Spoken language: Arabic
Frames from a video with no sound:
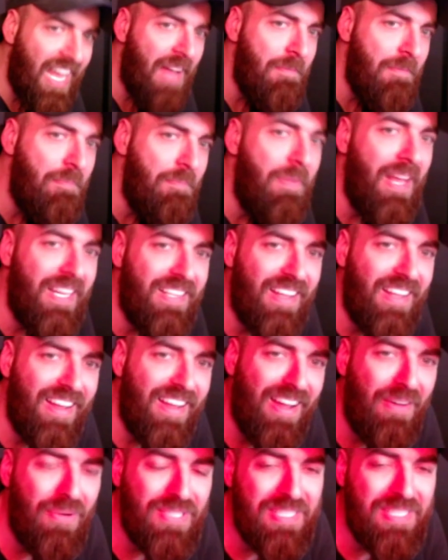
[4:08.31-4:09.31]
حبيتها
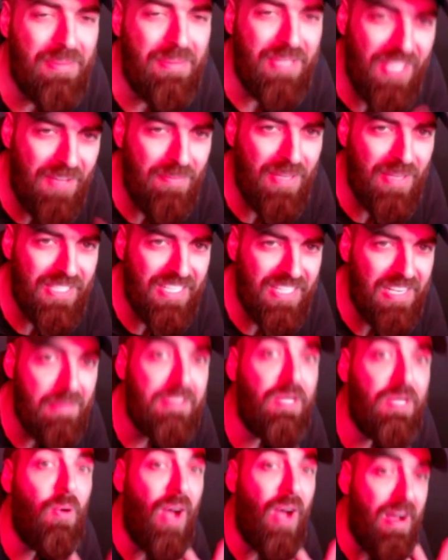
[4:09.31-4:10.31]
او اذا بتحب هذا
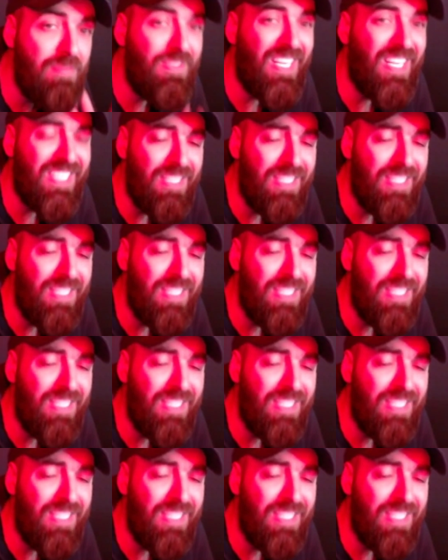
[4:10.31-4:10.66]
النمط او حاب تعطيه